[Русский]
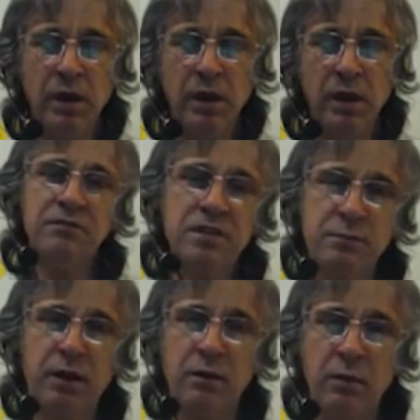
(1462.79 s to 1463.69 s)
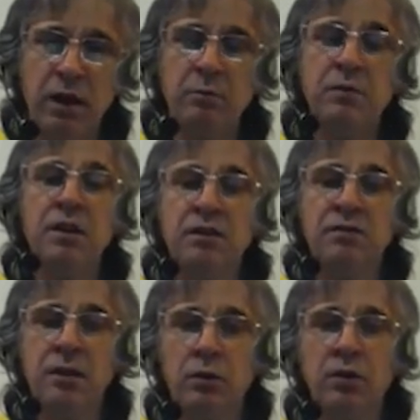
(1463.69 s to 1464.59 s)
или не воспринимаем. И
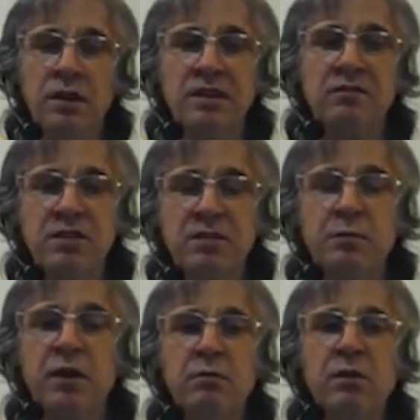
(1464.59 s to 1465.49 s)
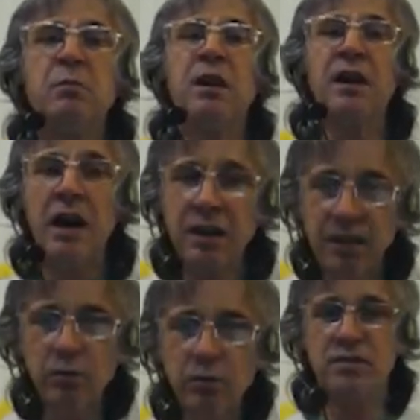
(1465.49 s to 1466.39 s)
второе, если воспринимаем,
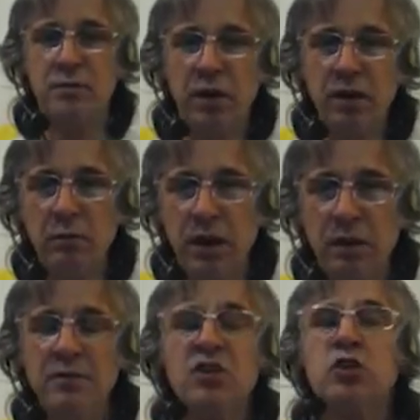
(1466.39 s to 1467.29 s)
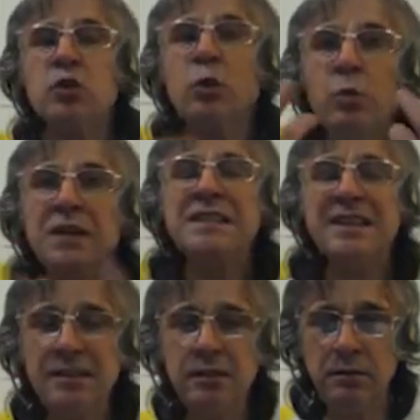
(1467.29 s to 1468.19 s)
как ее воспринимаем, что мы
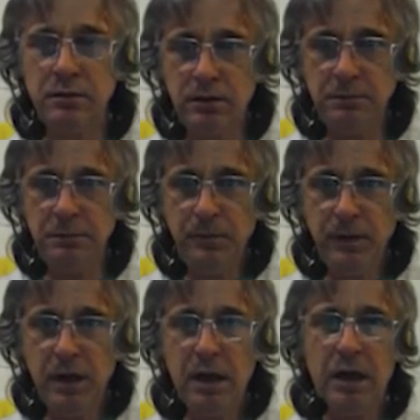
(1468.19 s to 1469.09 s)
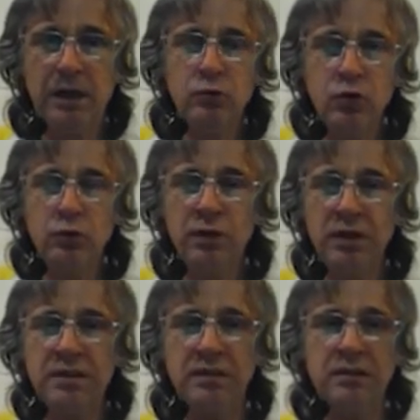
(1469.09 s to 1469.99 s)
с ней делаем. А то, что
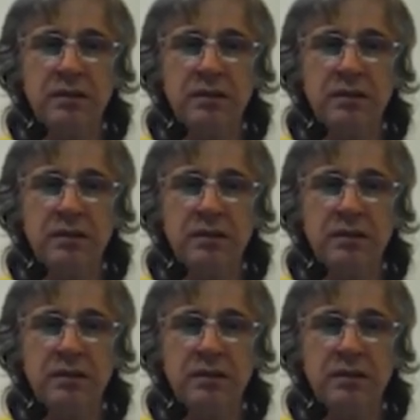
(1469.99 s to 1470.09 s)
есть...